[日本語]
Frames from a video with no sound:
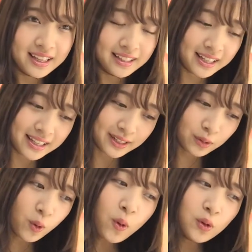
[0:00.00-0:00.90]
で
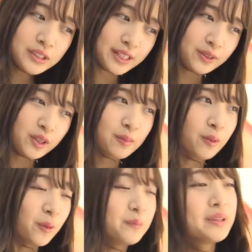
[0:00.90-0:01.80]
高校生の時
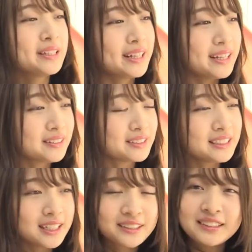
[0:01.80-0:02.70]
も大学
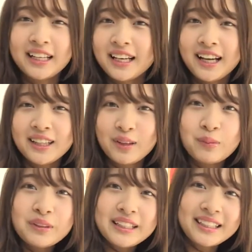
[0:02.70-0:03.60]
進学したいなって
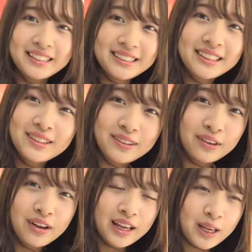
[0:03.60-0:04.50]
思ってたんですけど
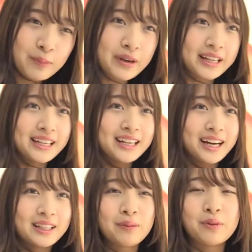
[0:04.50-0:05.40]
やっぱり
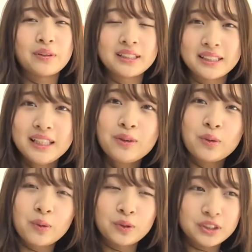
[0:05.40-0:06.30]
多分私1個
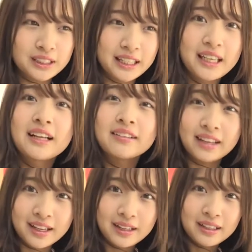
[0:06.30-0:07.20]
のことしかできなく
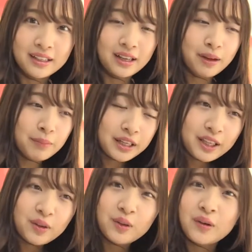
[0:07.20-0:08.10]
てあんまり
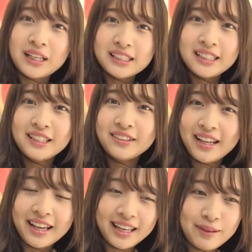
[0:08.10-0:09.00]
器用にこなせないの
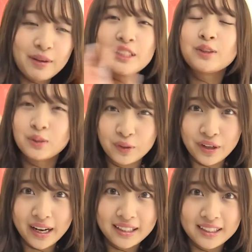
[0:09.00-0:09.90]
で今仕事を
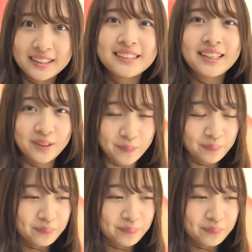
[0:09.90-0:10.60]
選んだんですけど